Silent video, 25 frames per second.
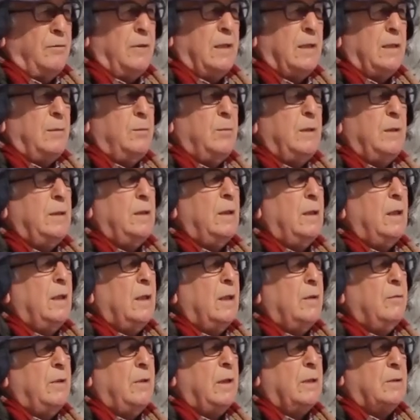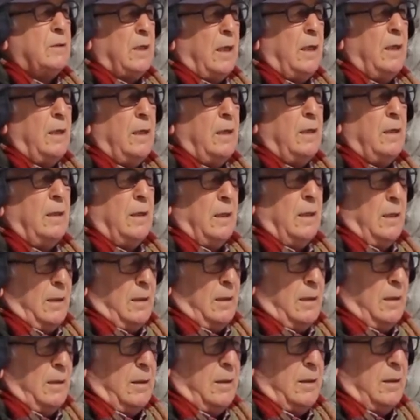verimli ve daha
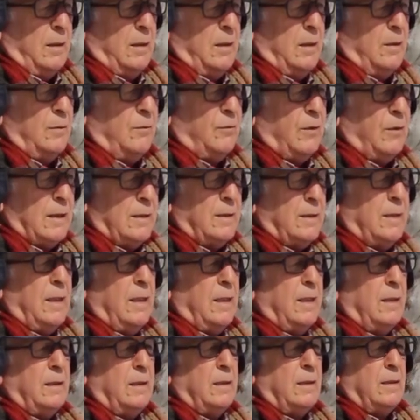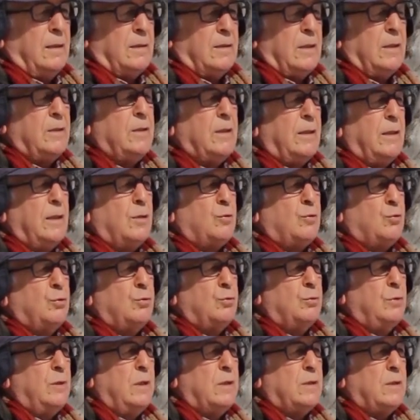e, fazla e, seçenek sunduğu
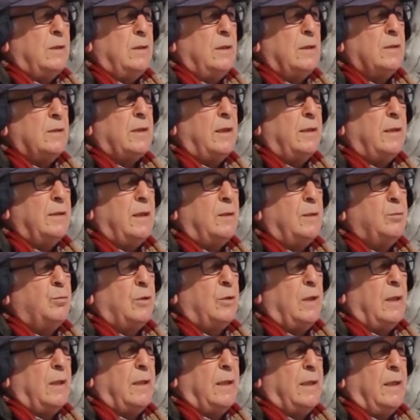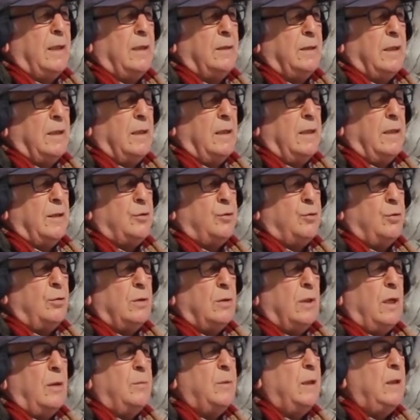için insanlar buralara yerleşiyor.
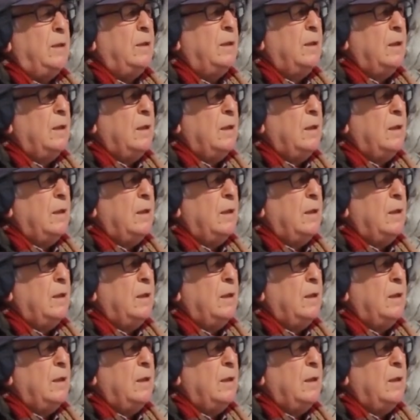Ama